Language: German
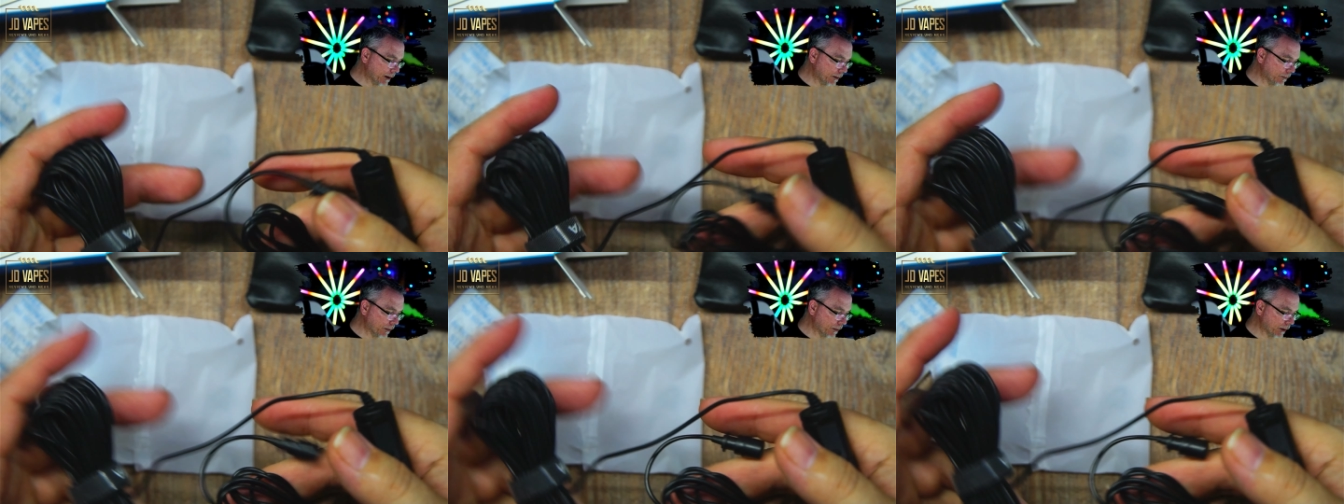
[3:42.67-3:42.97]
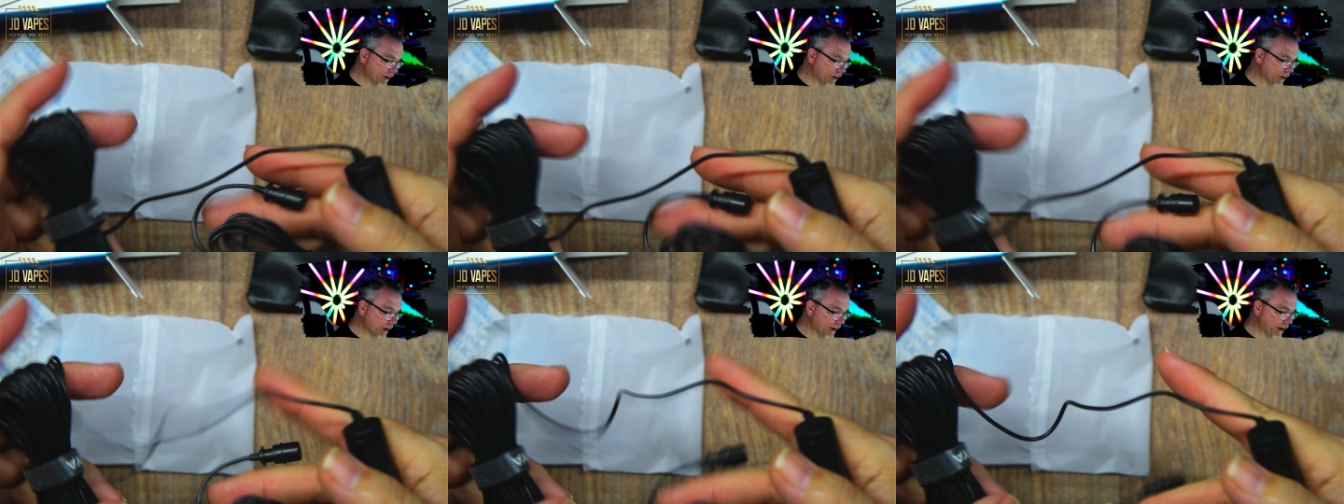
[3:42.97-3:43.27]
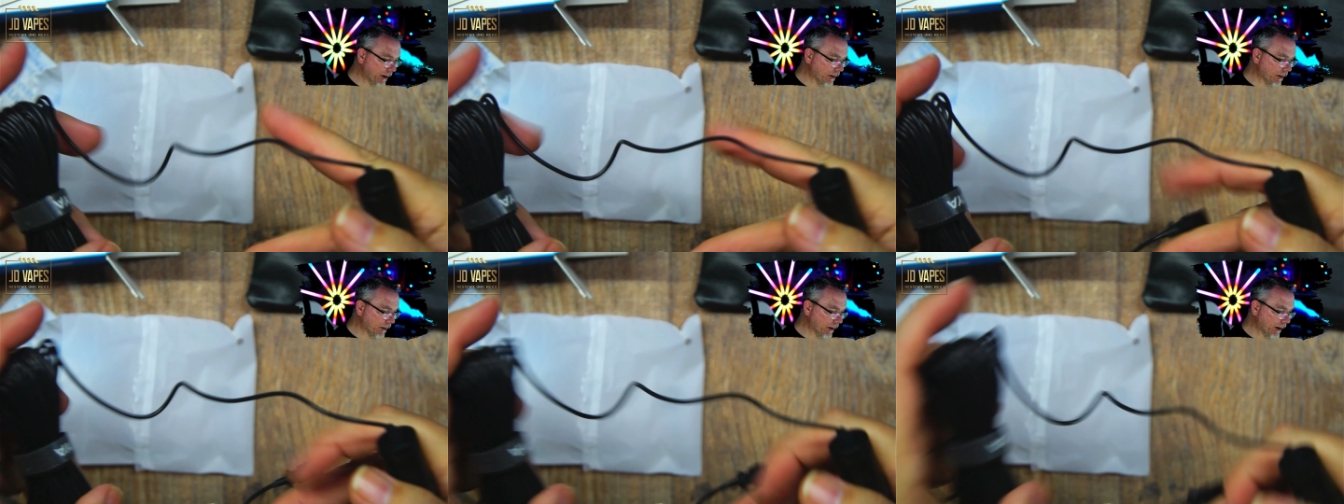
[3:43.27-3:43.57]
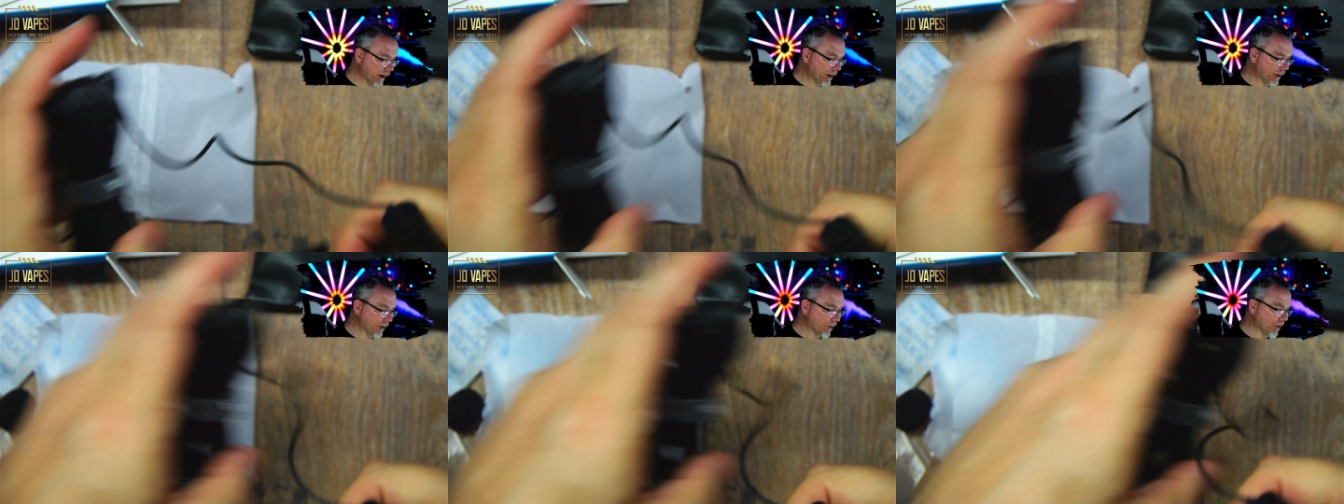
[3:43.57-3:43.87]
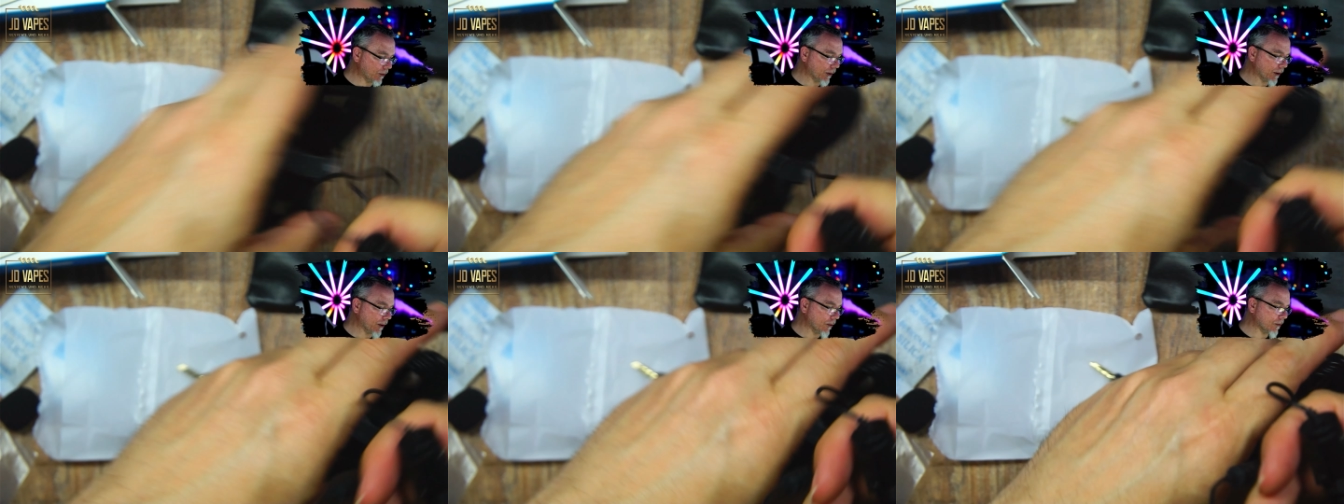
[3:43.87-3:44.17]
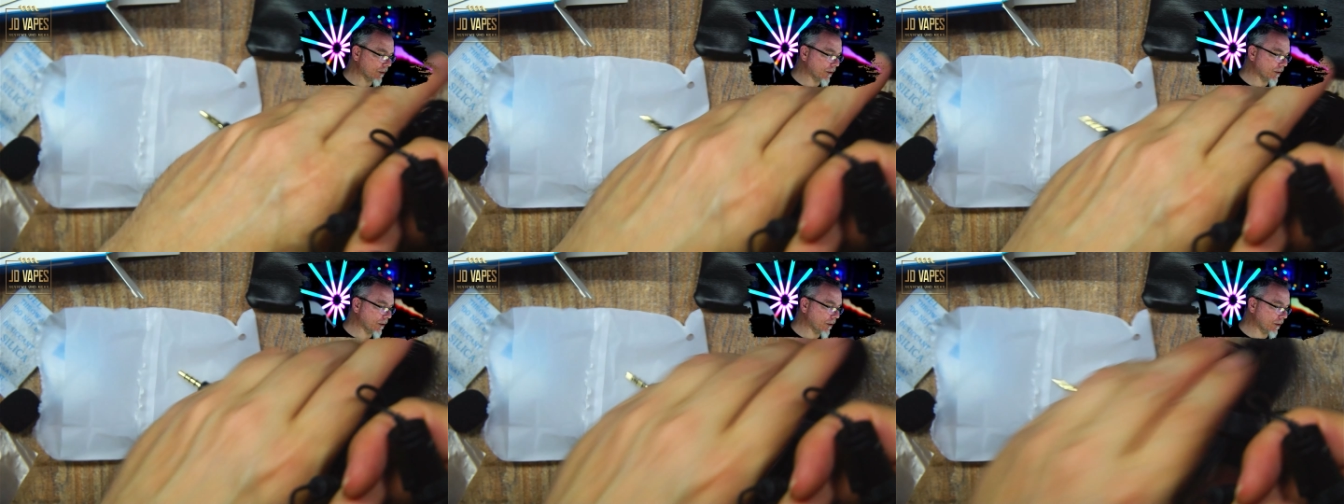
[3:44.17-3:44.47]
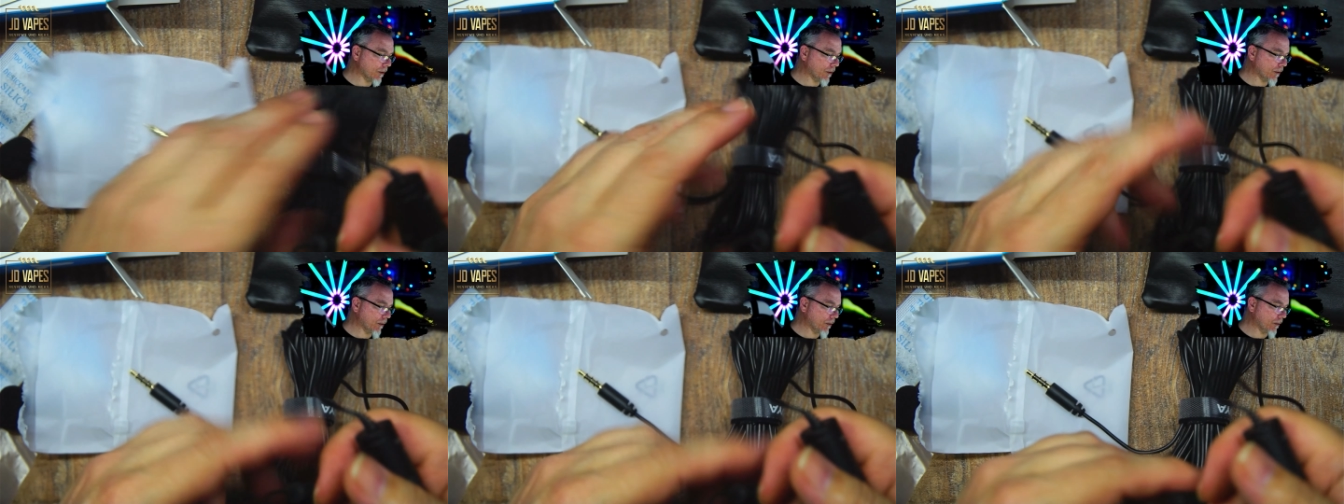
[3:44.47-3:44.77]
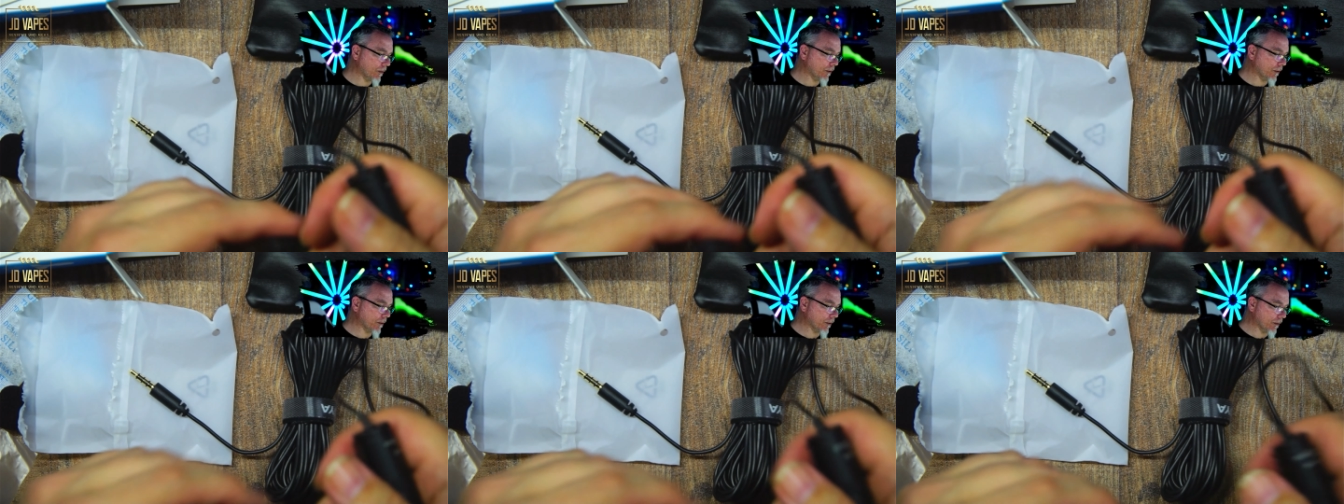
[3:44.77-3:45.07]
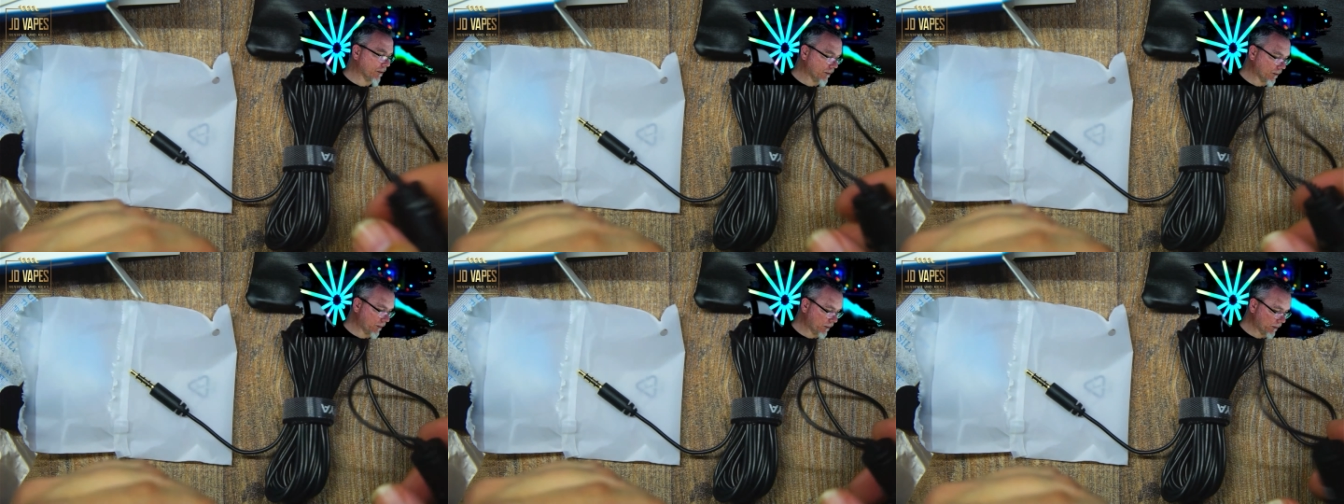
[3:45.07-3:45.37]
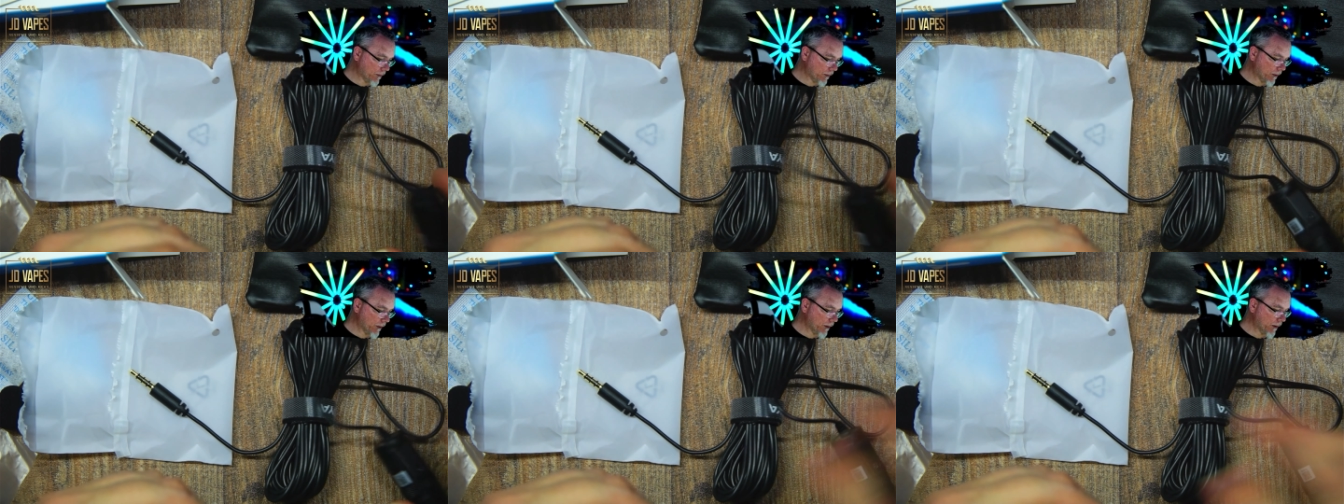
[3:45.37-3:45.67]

diese Klemme ist die hier nicht schon dran. Ne?